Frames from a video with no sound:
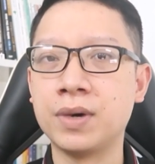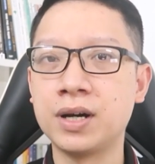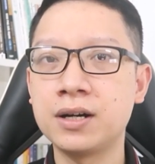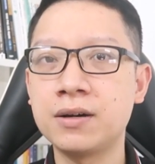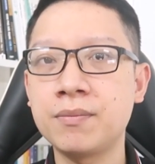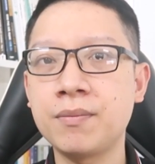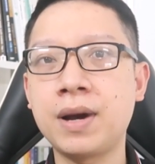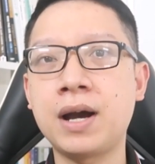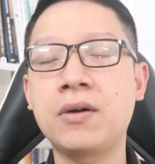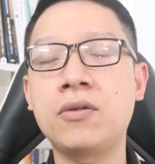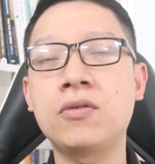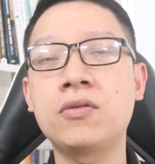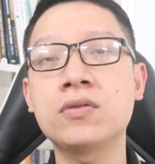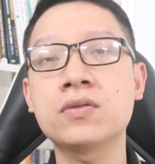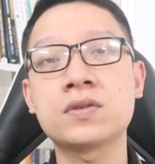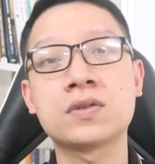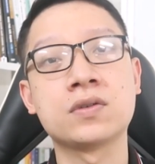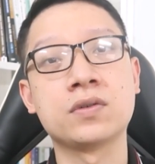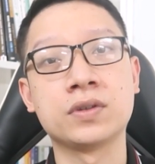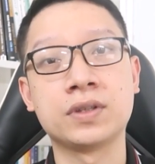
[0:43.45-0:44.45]
mỡ
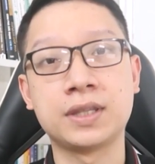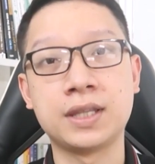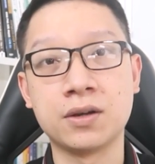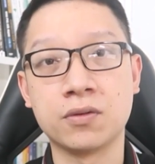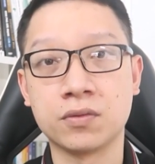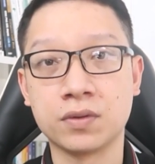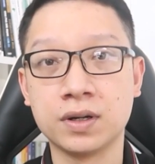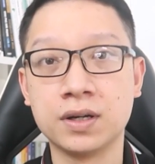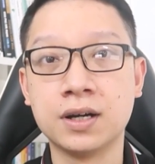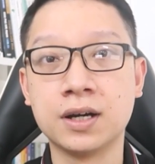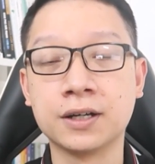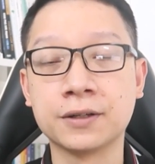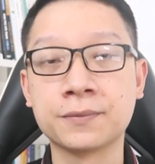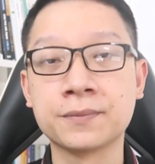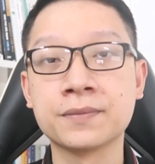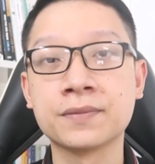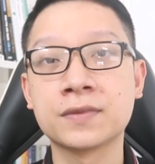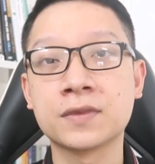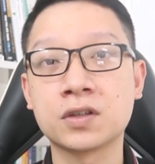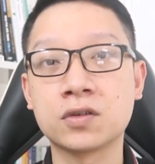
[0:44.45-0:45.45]
máu rồi tiểu
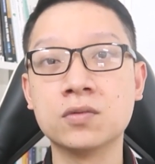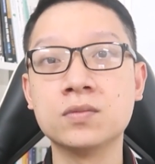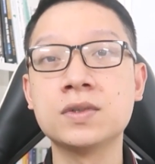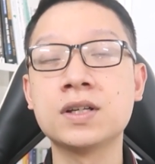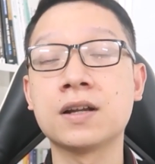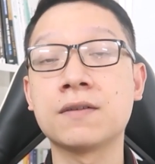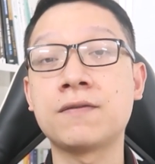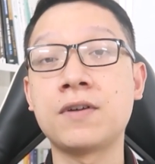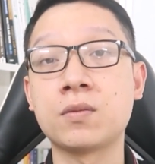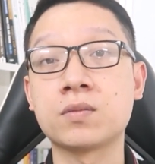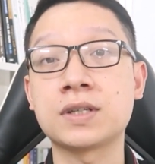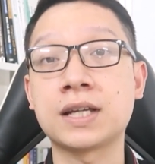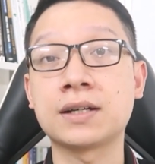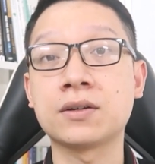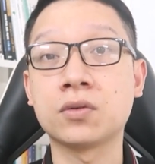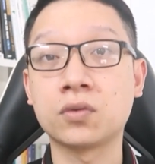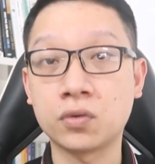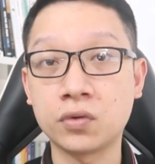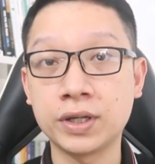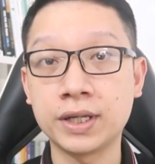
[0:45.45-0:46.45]
đường cũng như là phòng
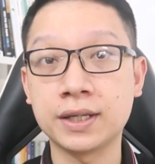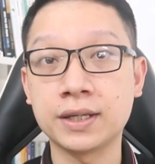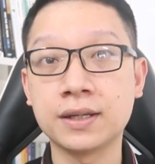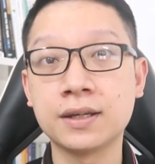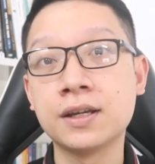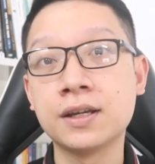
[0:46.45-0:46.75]
tránh đột quỵ